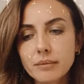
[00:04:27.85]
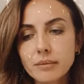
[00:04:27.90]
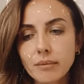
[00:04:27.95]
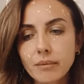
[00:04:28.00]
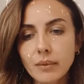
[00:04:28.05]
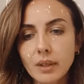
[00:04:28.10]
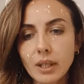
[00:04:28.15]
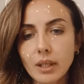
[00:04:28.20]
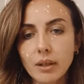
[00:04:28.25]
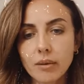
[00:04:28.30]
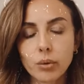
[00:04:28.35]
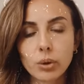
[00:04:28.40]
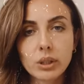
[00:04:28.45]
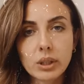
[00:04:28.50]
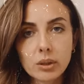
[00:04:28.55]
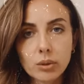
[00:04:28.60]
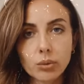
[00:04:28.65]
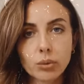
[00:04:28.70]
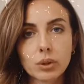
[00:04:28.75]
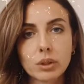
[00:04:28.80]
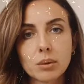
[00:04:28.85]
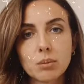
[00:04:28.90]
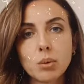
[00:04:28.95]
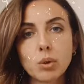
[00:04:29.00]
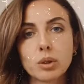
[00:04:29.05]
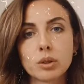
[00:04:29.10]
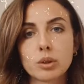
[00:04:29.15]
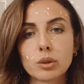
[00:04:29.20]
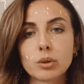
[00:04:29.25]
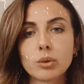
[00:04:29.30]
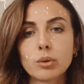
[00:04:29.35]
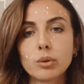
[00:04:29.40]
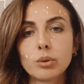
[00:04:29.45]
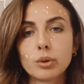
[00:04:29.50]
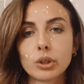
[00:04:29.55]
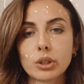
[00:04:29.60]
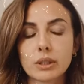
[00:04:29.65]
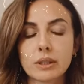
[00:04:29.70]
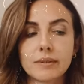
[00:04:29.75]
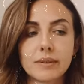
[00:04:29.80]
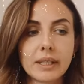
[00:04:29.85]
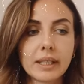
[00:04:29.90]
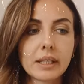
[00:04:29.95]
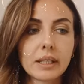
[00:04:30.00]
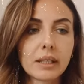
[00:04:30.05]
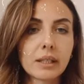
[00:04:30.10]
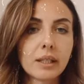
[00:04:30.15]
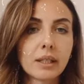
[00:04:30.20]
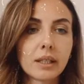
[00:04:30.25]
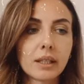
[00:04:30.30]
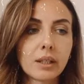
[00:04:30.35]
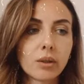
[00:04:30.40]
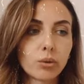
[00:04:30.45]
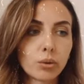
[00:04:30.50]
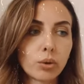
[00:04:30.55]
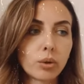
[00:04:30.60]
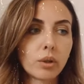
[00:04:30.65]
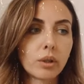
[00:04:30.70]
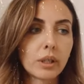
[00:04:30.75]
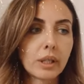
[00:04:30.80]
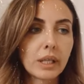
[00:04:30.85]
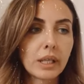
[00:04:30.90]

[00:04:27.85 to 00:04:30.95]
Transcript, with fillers: вот эту вот эмоцию у человека э, э,